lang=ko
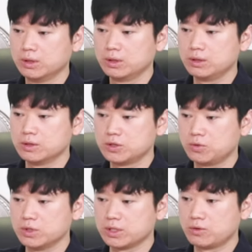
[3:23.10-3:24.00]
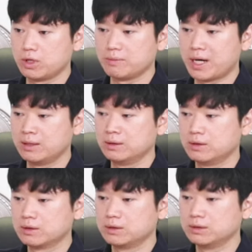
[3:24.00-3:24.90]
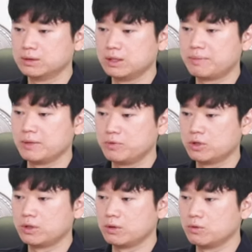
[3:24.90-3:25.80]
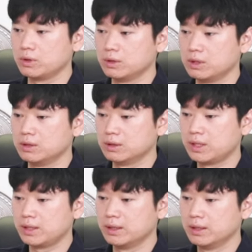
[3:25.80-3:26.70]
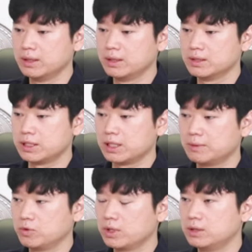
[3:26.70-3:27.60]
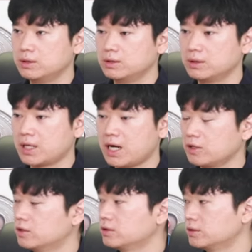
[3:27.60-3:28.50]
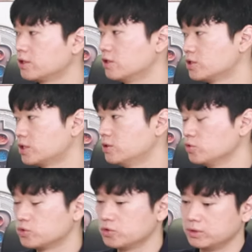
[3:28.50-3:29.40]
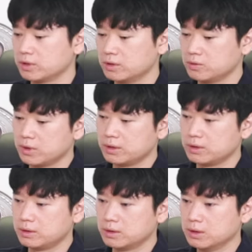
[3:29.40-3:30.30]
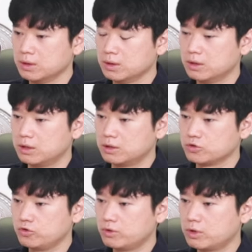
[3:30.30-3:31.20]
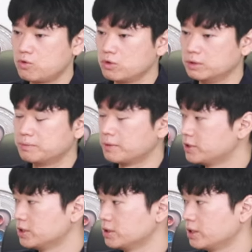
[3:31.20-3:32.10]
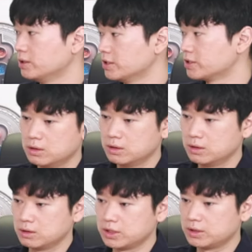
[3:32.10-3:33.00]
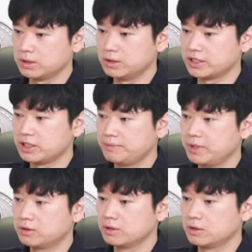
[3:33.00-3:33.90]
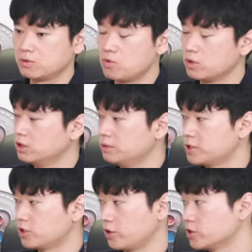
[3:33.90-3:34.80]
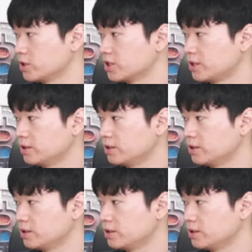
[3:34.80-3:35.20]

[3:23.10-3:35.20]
이런 식으로 이제 되게 많은 것들이 발표가 되고 있는데, 제가 보기에는 가격을 결정하는 요소는 결국에는 수요와 공급 법칙에 의해서, 어쨌든 XRP 같은 경우는 공급이 정해져 있잖아요.